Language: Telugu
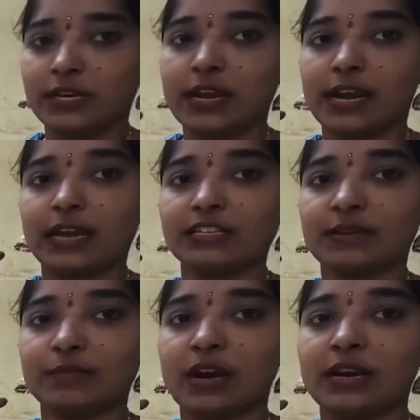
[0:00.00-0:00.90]
చిన్న
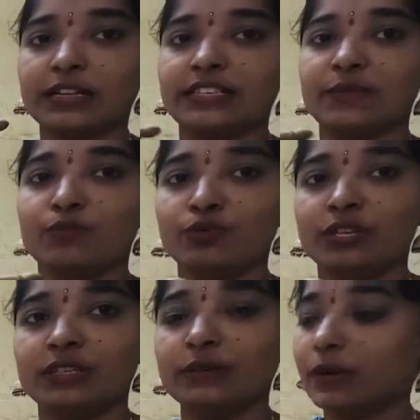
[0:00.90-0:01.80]
కలశం లాంటి చెంపును
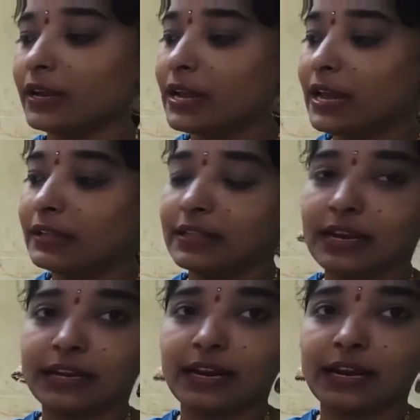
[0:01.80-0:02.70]
తీసుకొని
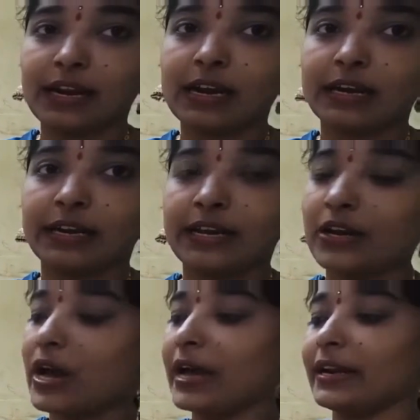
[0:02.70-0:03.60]
దానికి ఇలాగా
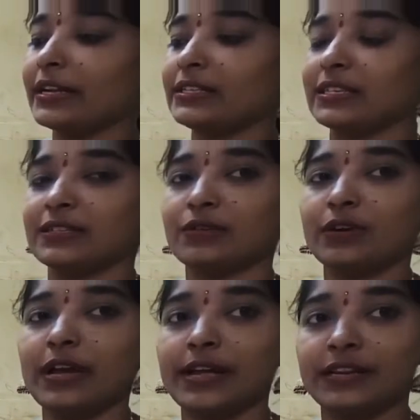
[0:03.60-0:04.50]
కట్టెను అరేంజ్
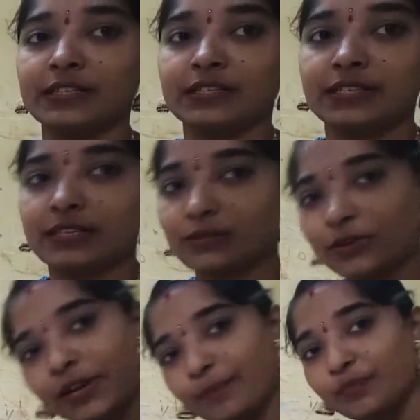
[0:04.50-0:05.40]
చేసుకోండి అరేంజ్
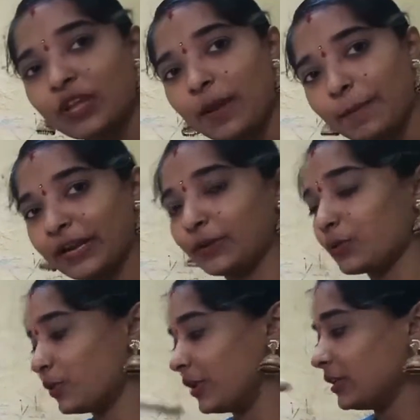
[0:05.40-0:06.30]
చేసుకొని
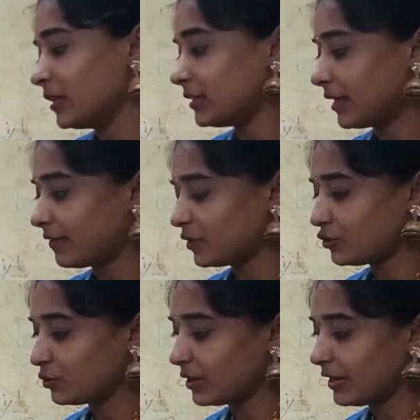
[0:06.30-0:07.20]
పెట్టుకోండి తర్వాత
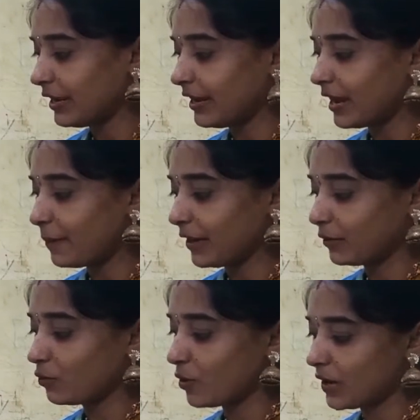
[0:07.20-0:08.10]
చూడండి ఇలా
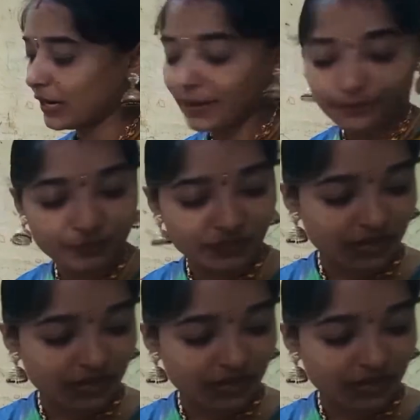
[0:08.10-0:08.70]
పెట్టుకోవాలి